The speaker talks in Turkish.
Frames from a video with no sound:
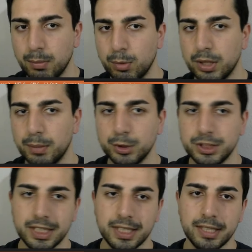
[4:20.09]
Bu da bu
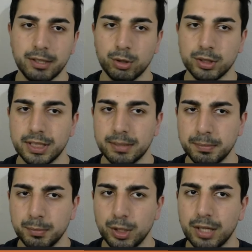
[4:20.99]
şekilde olacak.
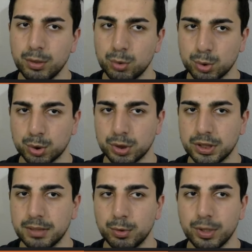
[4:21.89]
Şimdi bunlar dursun.
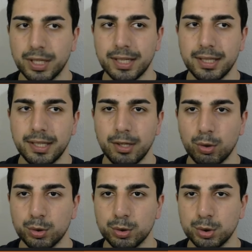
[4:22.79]
Şimdi bunların ne
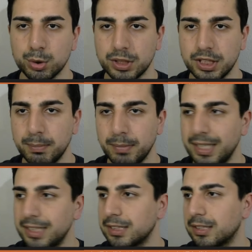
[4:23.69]
olduğunu şu team
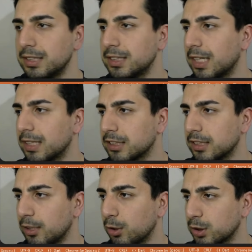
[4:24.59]
manager'ın
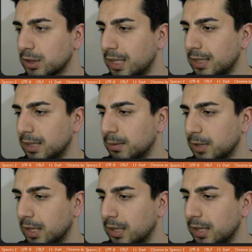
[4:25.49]
içerisinde göstereceğim
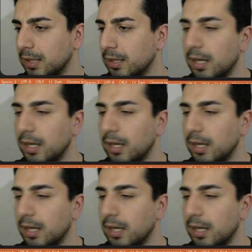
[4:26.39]
zaten.